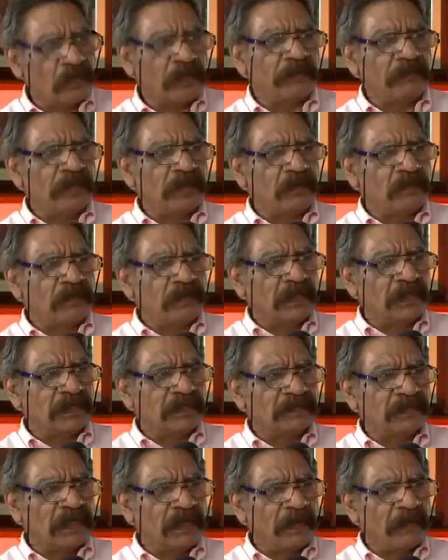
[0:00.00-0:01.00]
ver con el
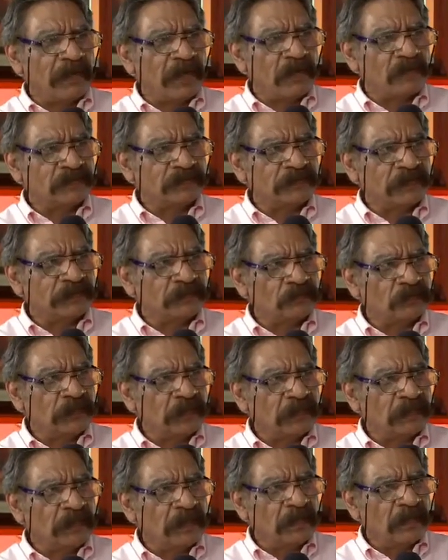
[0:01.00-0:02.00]
que se acabara nuestra
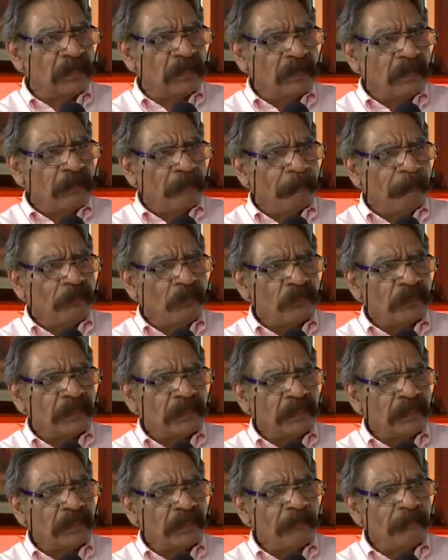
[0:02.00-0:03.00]
historieta,
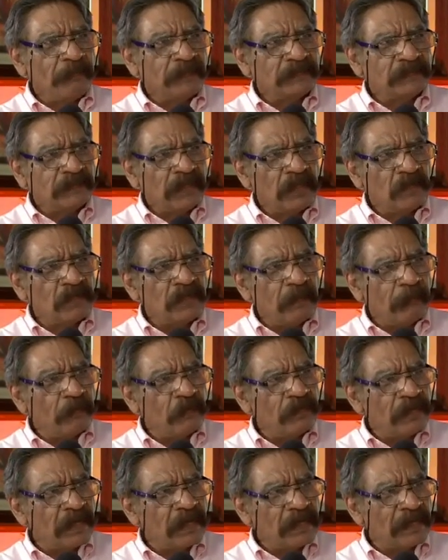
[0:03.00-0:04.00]
porque empezaron a
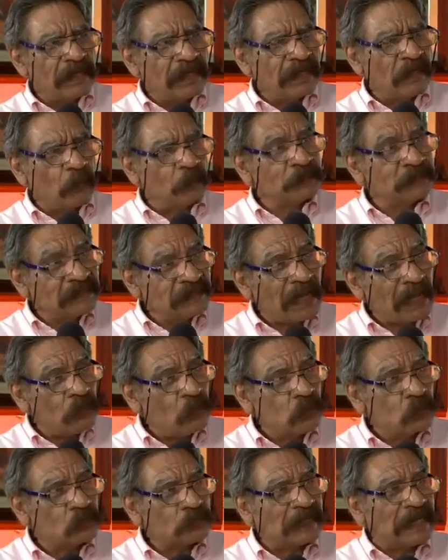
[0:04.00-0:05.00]
ponerle
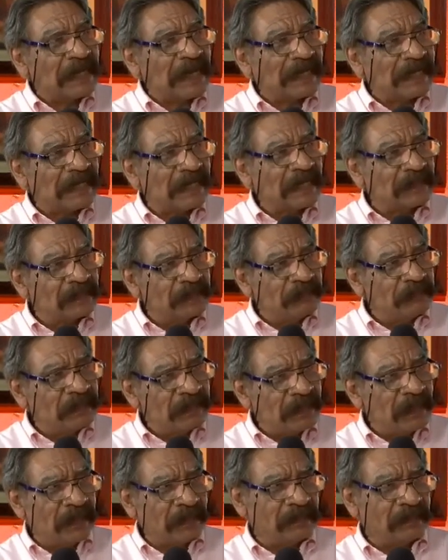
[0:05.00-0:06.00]
obstáculos a la
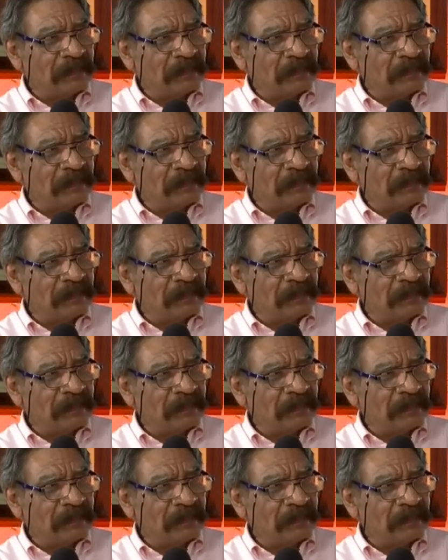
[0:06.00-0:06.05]
creatividad.